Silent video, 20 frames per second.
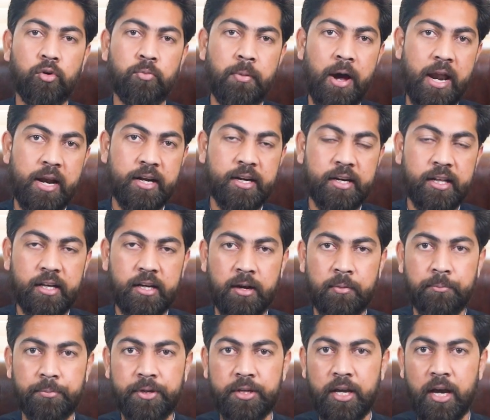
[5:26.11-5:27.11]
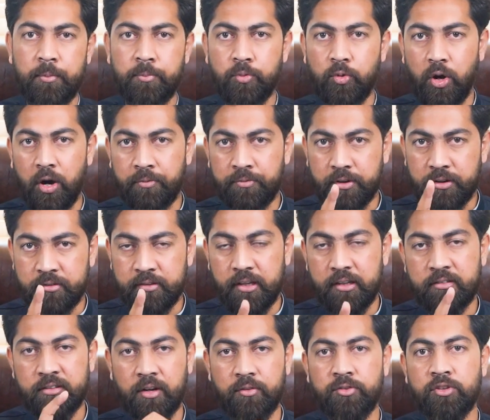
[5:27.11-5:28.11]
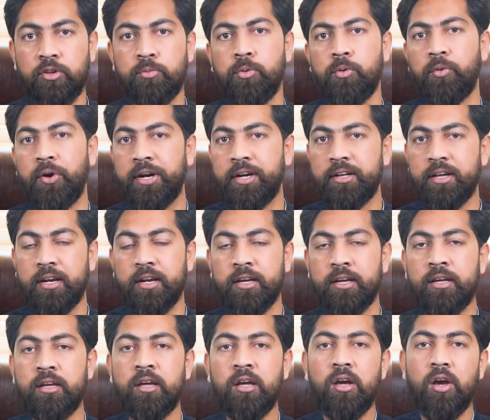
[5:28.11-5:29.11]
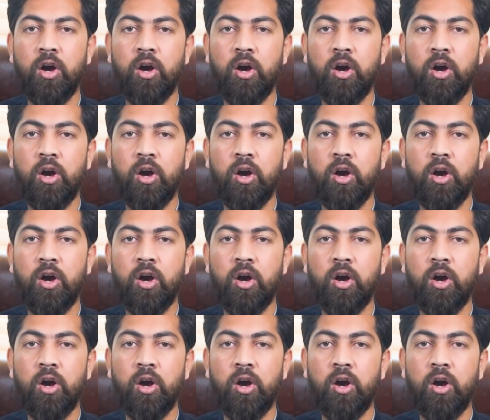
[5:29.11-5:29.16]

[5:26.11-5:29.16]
कोई मार्केटिंग कंपनी आपको आफ्टर सेल सर्विसेज प्रोवाइड करेगी